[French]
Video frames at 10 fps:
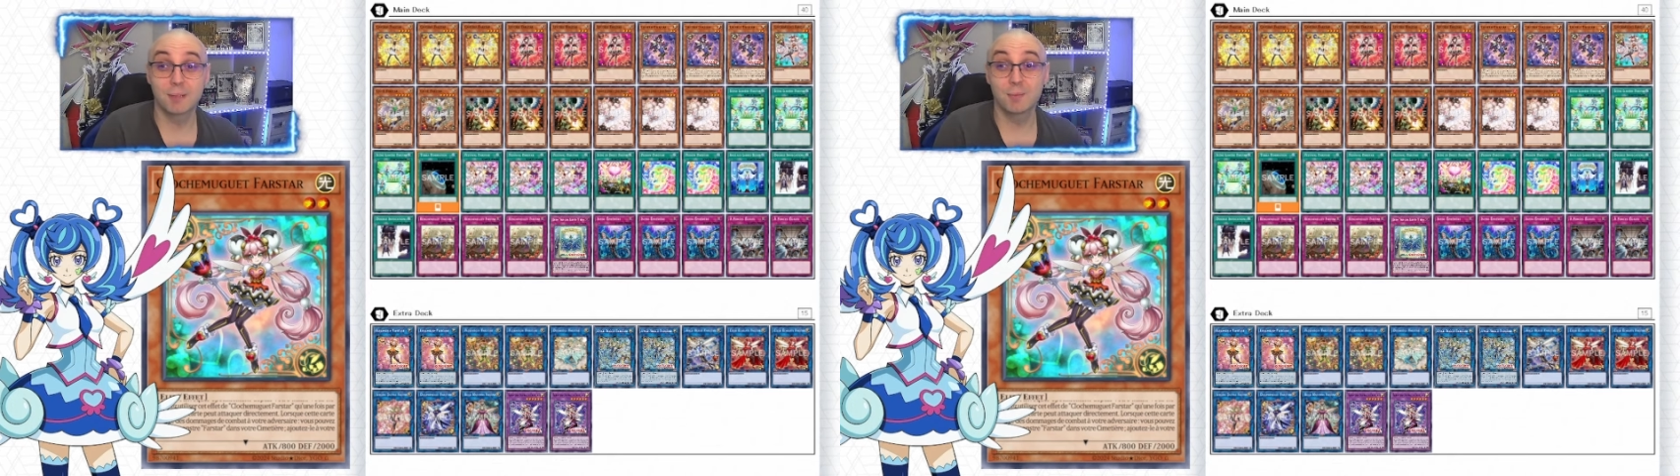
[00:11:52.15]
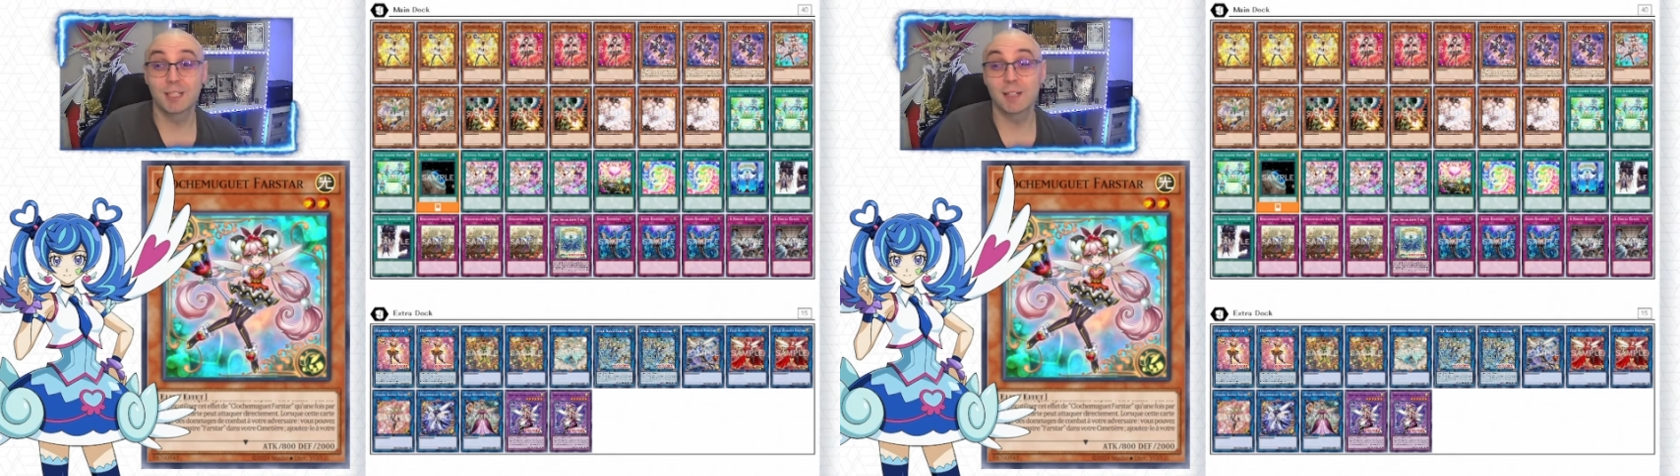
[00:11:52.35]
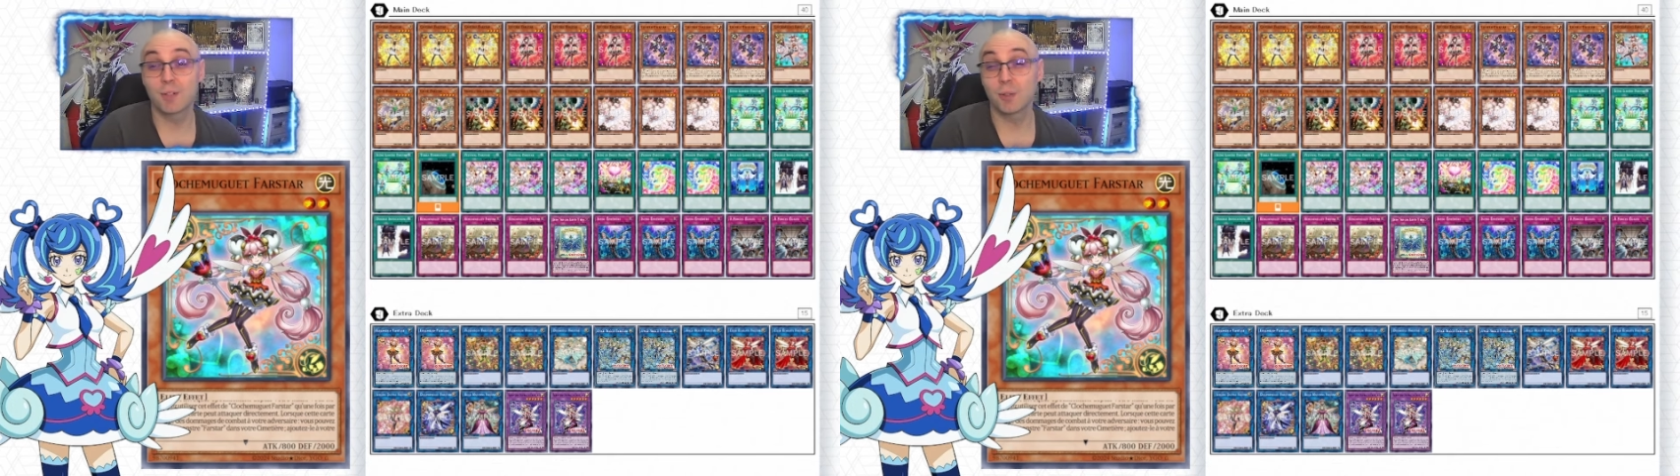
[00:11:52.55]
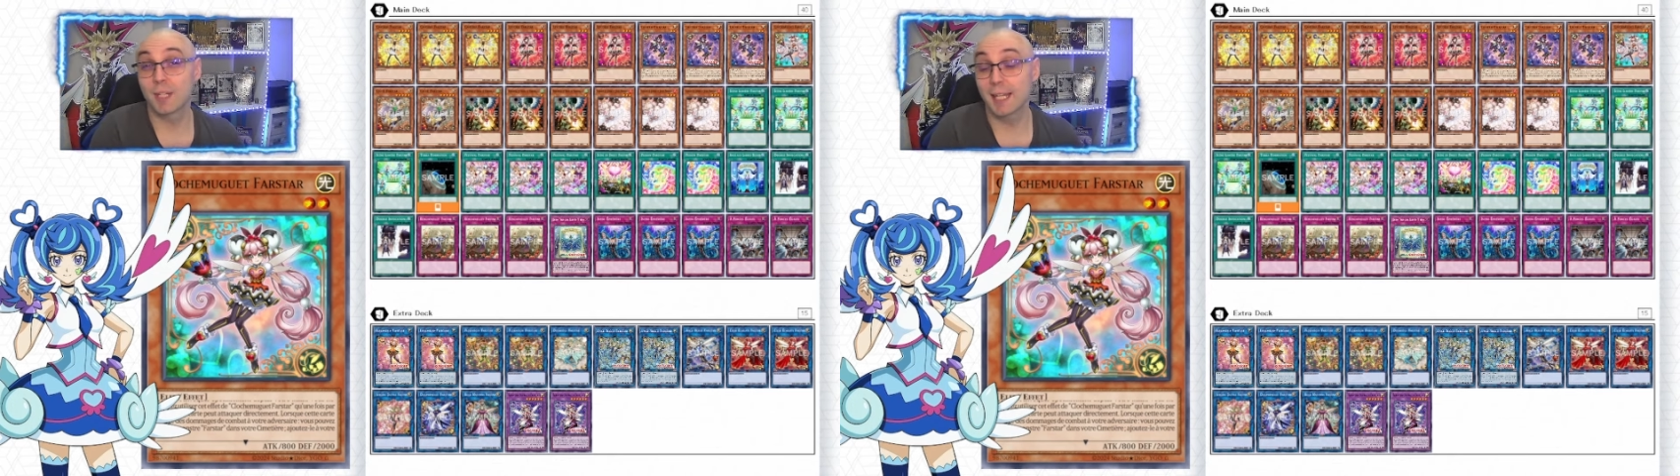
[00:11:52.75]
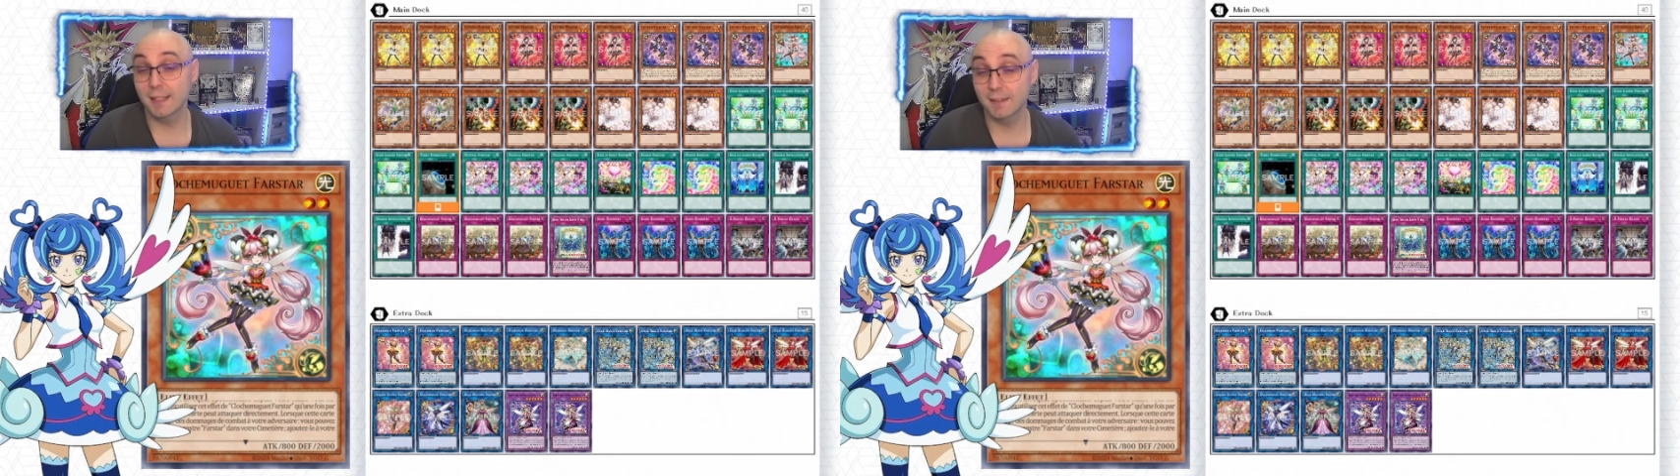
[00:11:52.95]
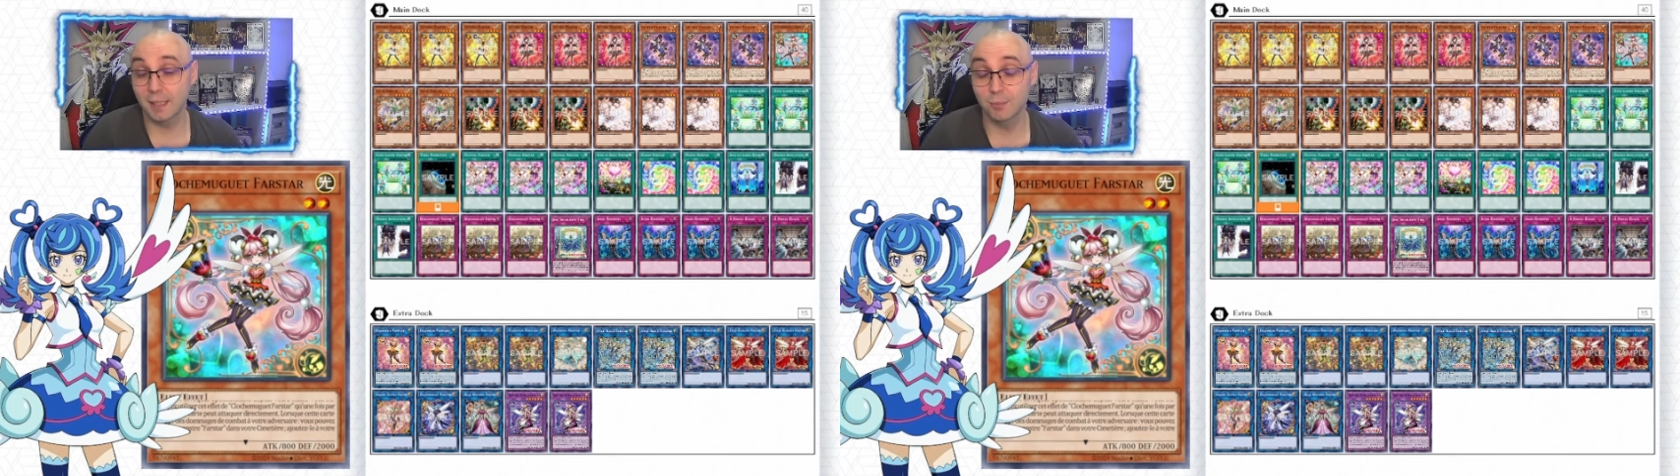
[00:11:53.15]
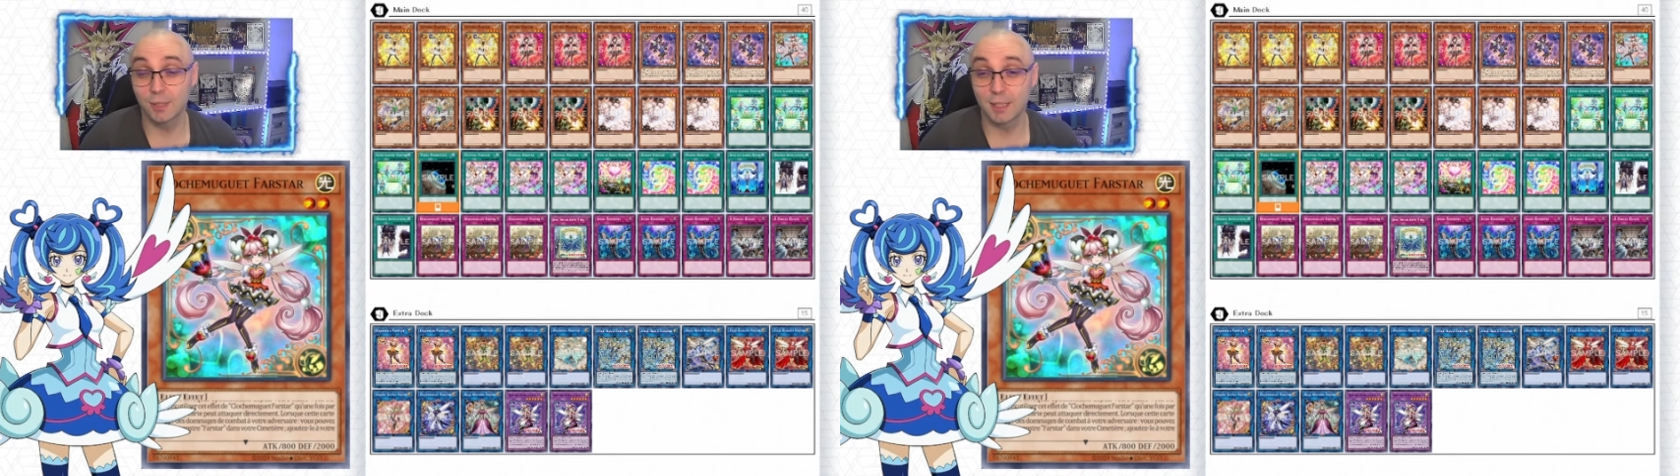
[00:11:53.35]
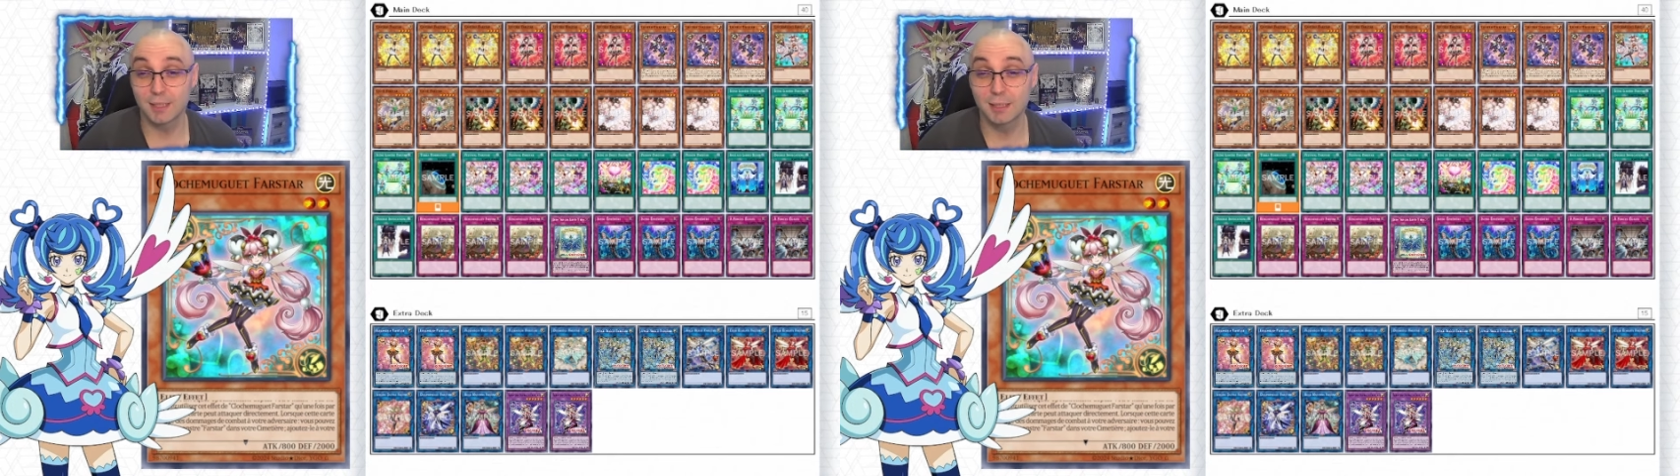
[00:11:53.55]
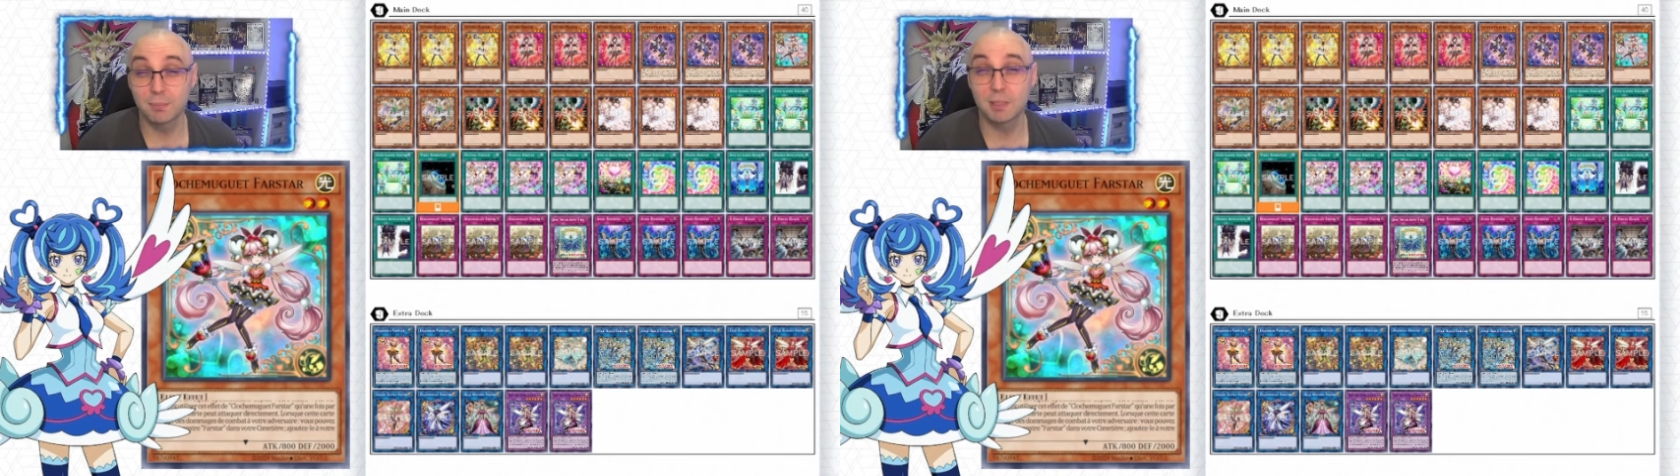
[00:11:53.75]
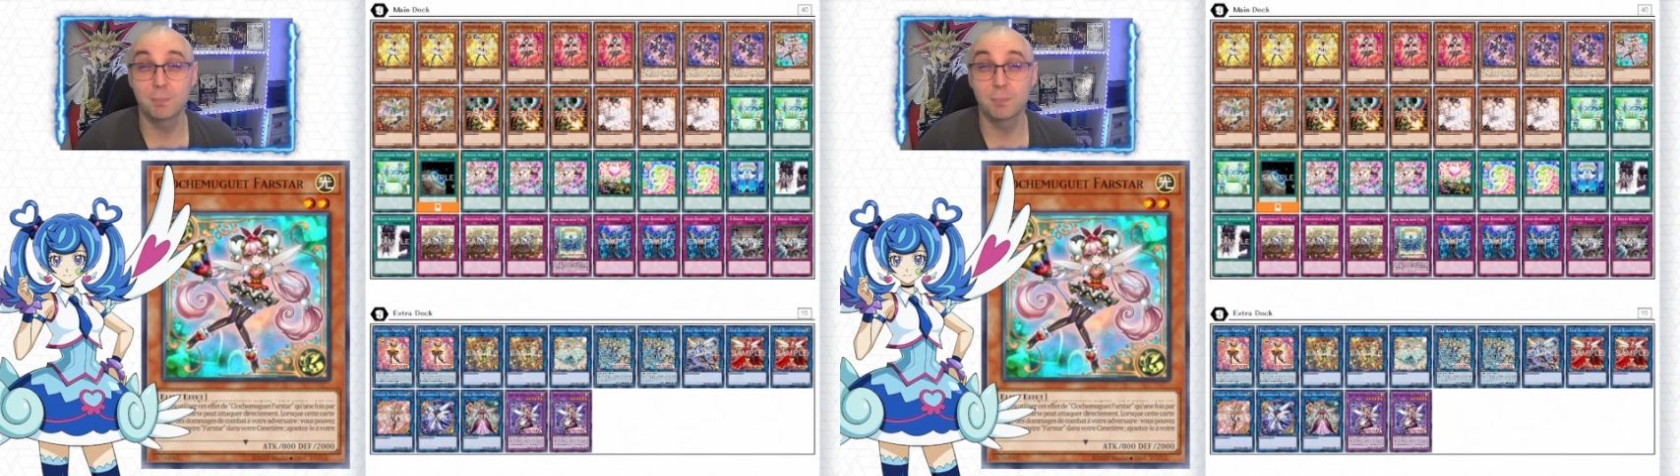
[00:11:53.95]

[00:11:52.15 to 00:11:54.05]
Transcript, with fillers: vous allez avoir une entrave de l'archétype qui